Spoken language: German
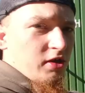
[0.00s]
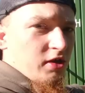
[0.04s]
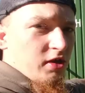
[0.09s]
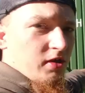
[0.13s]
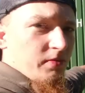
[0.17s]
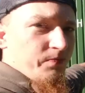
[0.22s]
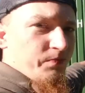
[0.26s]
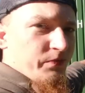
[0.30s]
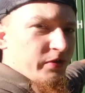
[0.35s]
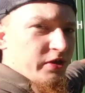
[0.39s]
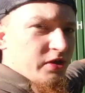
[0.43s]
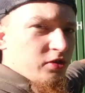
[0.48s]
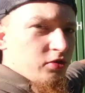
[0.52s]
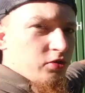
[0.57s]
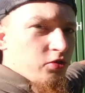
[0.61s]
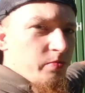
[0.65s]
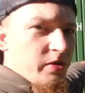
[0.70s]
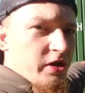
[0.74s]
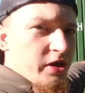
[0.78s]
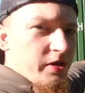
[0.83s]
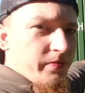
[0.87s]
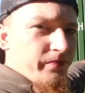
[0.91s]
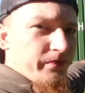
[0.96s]
Ähm,
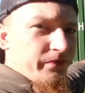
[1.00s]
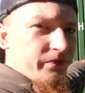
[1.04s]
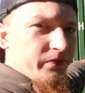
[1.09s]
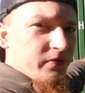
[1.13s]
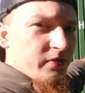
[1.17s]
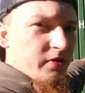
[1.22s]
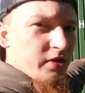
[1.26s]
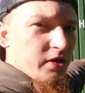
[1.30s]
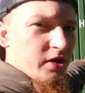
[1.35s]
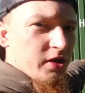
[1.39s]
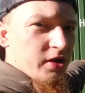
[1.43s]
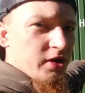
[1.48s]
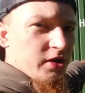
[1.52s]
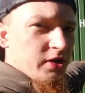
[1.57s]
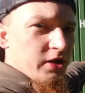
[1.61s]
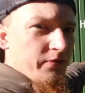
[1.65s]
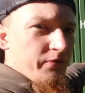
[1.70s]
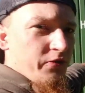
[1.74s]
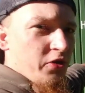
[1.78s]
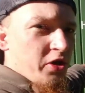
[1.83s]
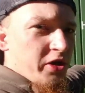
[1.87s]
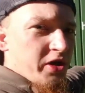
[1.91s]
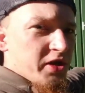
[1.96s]
guck mal,
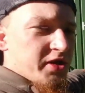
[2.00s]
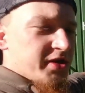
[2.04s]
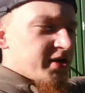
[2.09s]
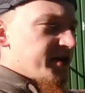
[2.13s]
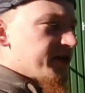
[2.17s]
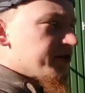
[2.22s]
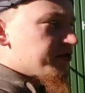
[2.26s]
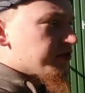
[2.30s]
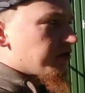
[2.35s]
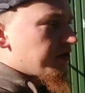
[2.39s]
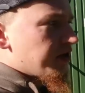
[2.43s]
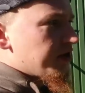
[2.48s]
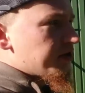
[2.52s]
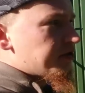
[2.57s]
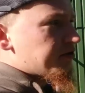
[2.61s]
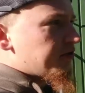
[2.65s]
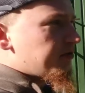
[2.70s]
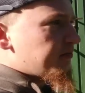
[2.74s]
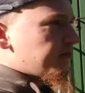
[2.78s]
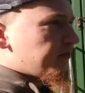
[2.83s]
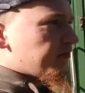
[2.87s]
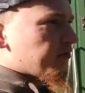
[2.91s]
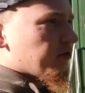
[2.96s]
hier vorne ist eine
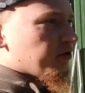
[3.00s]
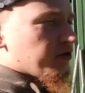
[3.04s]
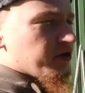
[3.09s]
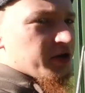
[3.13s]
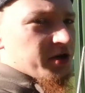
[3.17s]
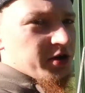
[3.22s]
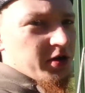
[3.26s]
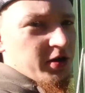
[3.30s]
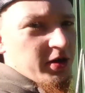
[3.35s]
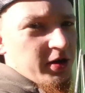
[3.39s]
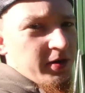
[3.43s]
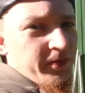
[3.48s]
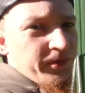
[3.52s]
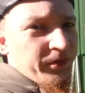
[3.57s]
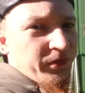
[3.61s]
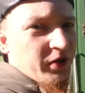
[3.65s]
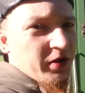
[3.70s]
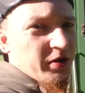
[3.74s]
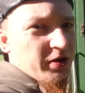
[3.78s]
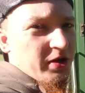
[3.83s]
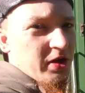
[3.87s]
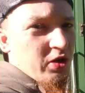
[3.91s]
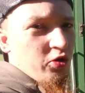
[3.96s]
Toilette und
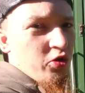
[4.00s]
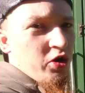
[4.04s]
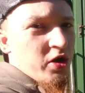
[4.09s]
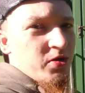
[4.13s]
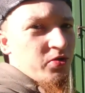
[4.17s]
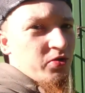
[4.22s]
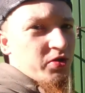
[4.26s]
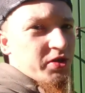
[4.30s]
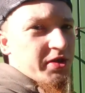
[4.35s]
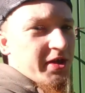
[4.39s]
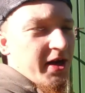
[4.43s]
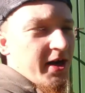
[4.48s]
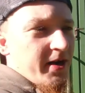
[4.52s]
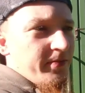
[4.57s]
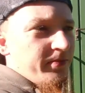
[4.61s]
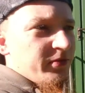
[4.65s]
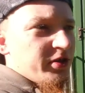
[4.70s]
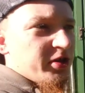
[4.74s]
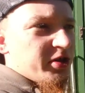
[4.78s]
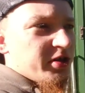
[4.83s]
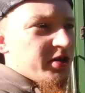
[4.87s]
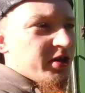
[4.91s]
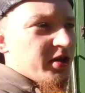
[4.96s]
ähm, der
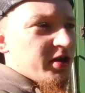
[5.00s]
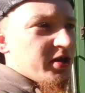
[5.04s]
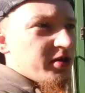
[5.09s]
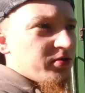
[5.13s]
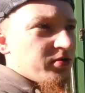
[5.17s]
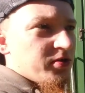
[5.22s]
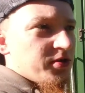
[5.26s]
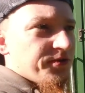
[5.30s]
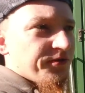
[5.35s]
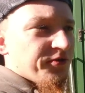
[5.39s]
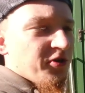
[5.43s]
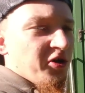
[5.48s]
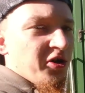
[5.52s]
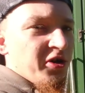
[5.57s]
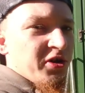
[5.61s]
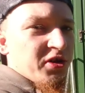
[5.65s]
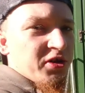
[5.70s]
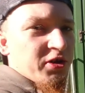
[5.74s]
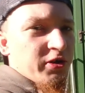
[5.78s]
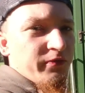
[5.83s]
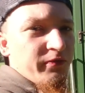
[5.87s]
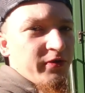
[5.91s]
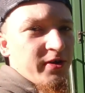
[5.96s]
Ordnungsamt, der hat uns
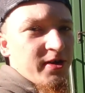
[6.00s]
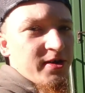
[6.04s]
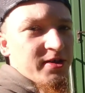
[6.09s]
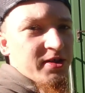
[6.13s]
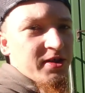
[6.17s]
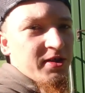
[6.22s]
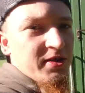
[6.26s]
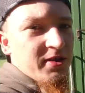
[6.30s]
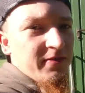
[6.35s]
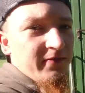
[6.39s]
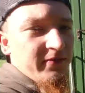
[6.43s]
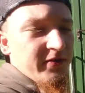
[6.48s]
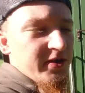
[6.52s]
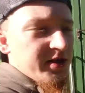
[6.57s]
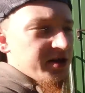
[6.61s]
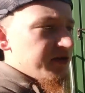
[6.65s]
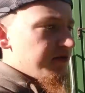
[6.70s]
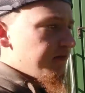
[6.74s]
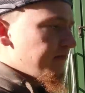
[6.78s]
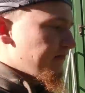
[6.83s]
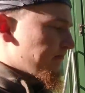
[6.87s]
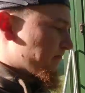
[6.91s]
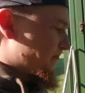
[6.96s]
freundlicherweise
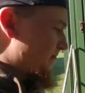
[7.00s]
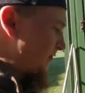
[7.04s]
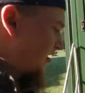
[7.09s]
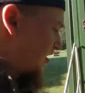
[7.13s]
hingewiesen,